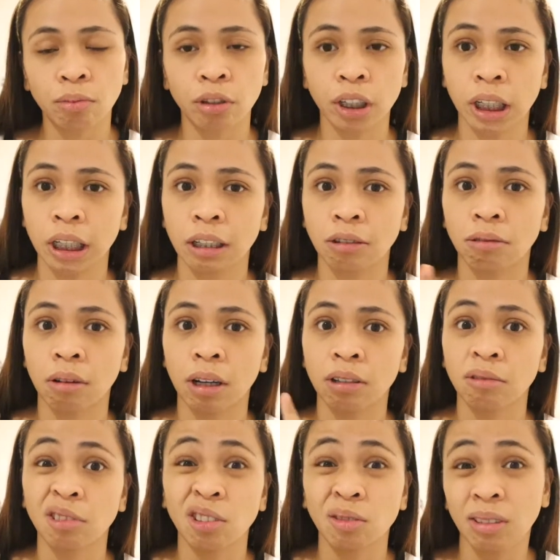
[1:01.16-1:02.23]
morning kung
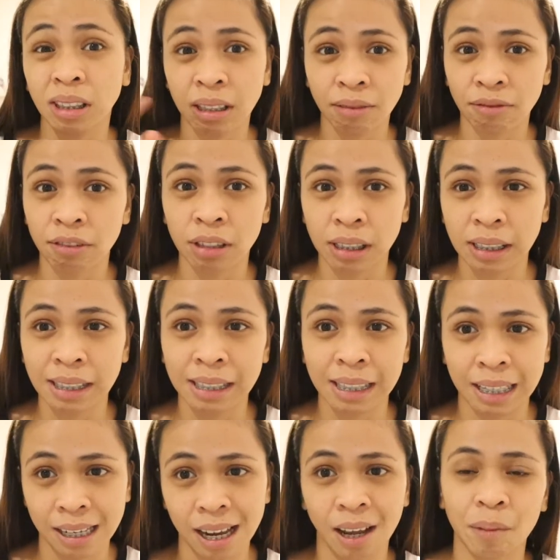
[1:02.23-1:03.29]
ano yung difference
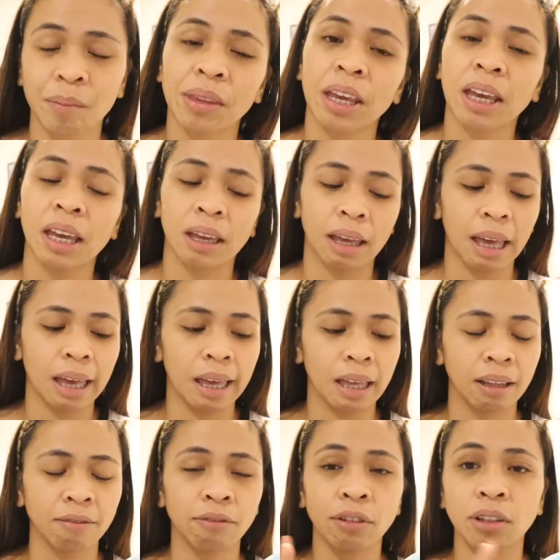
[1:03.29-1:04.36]
nila.
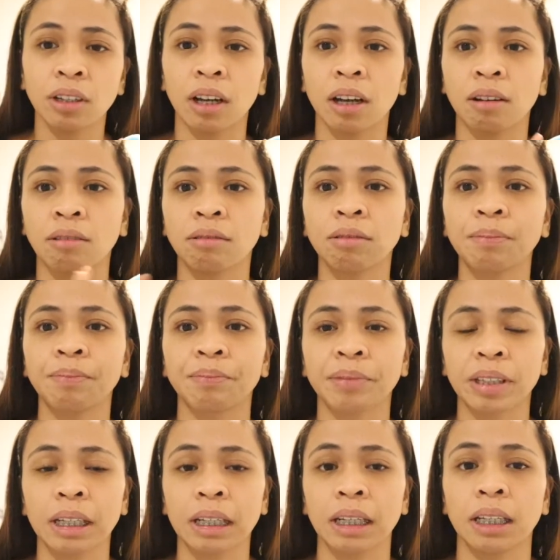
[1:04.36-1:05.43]
And for now,
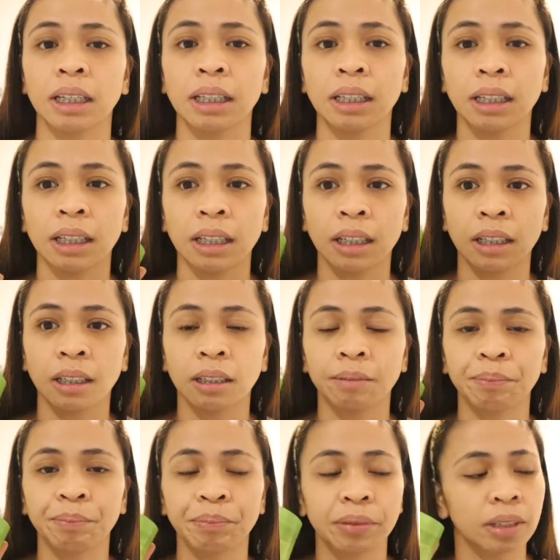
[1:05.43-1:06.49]
i-, i
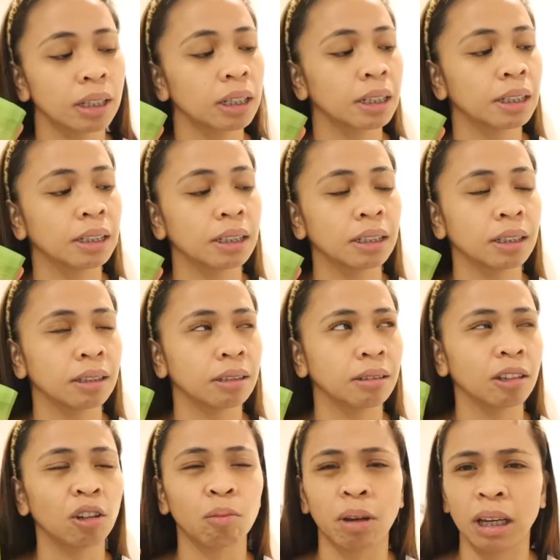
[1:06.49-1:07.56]

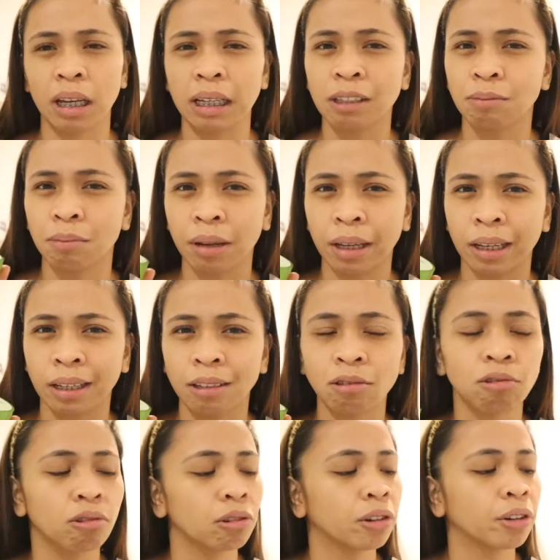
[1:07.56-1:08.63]
ano ba, explain
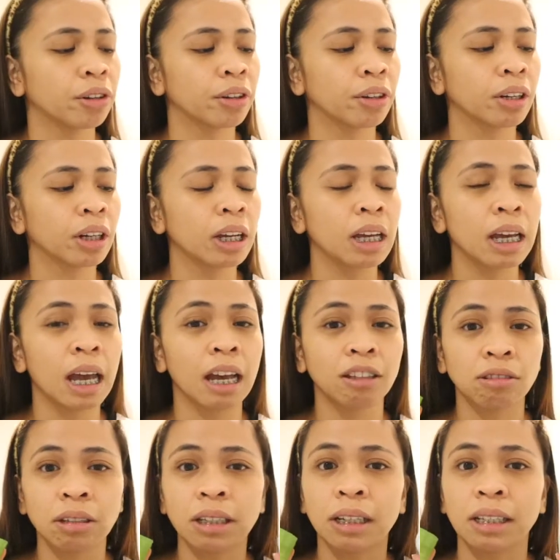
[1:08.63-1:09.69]
or
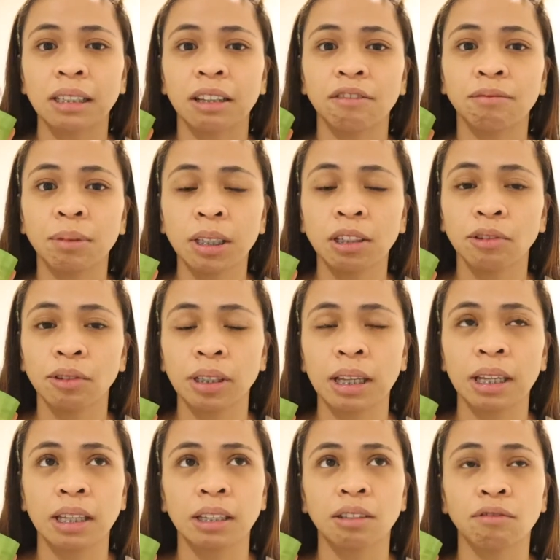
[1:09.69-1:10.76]
actually guys, I've been
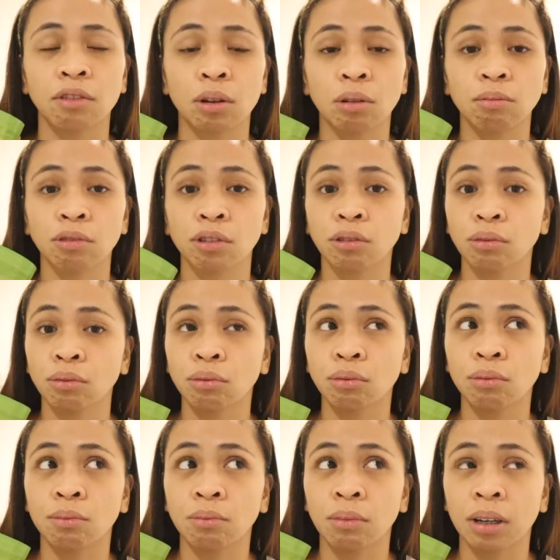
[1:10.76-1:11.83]
using this for almost two
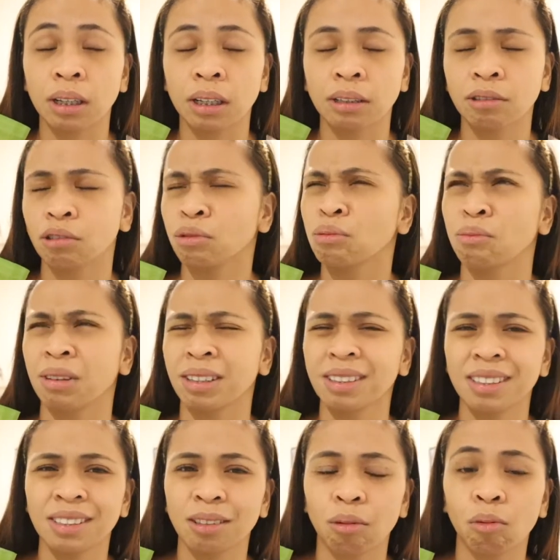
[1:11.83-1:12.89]
month, two
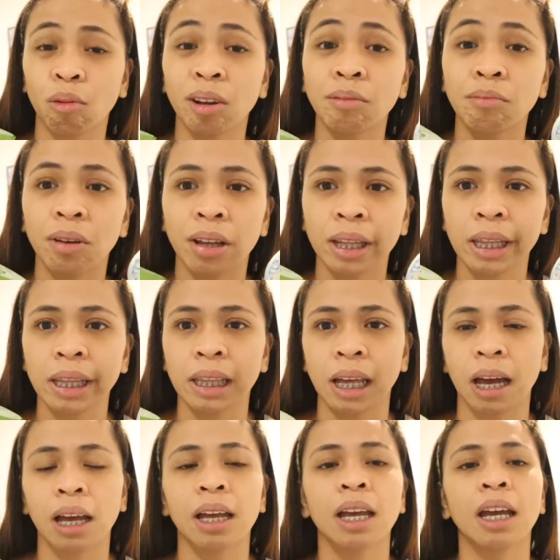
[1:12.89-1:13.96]
months na one month
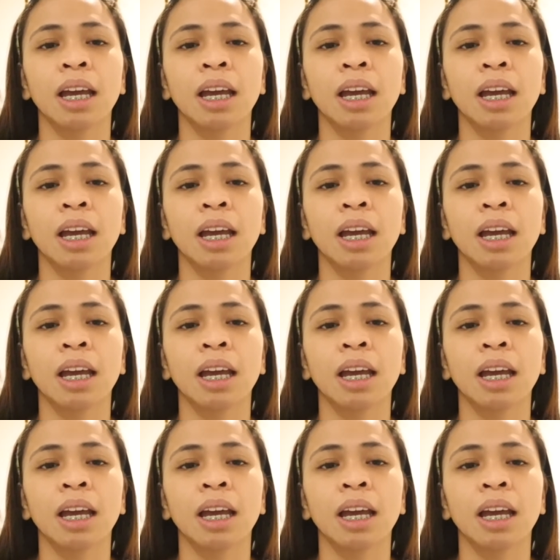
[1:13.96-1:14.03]
na.